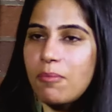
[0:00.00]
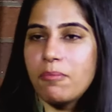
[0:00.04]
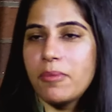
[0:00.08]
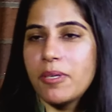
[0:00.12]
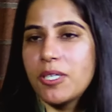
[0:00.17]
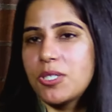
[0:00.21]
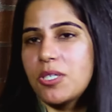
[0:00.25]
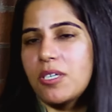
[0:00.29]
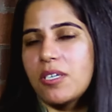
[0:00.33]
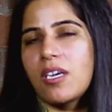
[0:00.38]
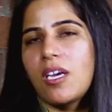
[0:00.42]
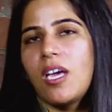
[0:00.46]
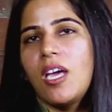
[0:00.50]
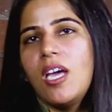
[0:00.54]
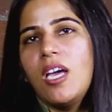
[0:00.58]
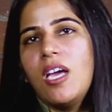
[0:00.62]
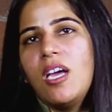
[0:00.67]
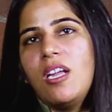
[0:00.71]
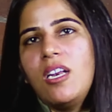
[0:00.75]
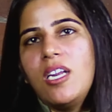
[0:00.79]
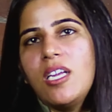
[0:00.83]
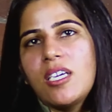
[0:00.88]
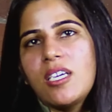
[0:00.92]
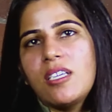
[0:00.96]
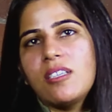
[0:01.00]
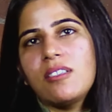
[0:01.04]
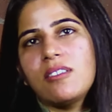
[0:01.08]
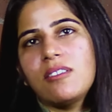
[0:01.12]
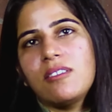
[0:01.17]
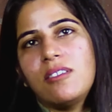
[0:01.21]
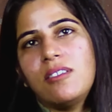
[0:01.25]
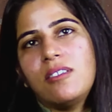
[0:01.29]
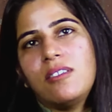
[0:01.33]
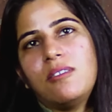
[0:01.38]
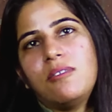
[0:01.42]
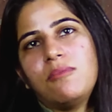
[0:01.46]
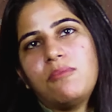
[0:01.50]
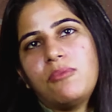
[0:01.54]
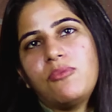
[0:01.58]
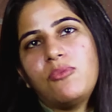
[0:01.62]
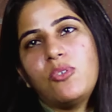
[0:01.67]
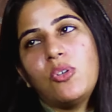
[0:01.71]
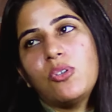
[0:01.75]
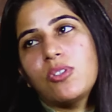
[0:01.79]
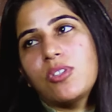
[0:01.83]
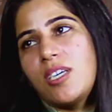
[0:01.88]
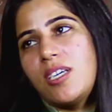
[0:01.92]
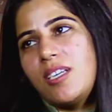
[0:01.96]
बेशक लेकिन
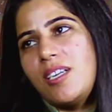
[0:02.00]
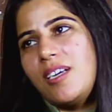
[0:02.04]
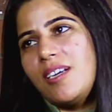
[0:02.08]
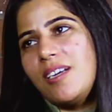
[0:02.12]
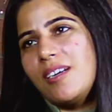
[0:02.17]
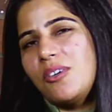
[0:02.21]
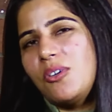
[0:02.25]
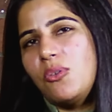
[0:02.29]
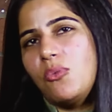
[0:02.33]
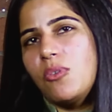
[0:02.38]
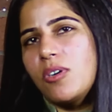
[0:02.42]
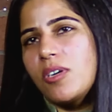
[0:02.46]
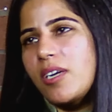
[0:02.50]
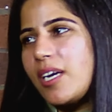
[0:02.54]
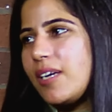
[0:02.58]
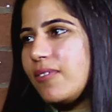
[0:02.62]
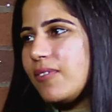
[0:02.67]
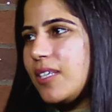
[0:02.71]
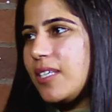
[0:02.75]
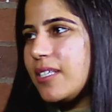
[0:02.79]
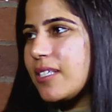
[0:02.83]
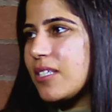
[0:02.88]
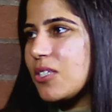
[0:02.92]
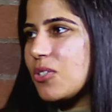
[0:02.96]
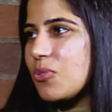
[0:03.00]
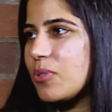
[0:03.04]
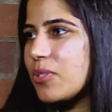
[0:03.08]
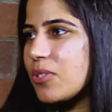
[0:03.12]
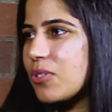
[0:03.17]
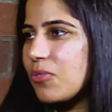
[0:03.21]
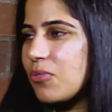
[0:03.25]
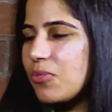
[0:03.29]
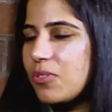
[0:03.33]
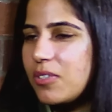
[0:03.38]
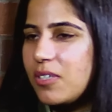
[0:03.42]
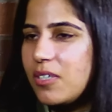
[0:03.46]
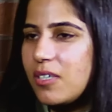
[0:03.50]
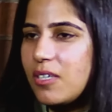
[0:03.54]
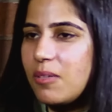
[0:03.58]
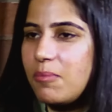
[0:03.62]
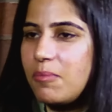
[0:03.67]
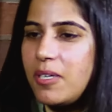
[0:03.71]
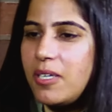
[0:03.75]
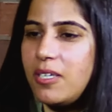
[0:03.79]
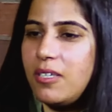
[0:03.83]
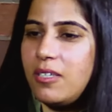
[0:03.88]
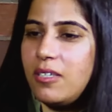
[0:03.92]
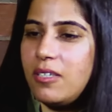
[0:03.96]
वो होता है ना एक डू डाई वाली सिचुएशन होती है कि
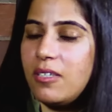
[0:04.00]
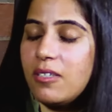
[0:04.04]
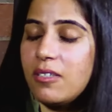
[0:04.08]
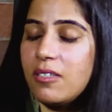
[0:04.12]
भाई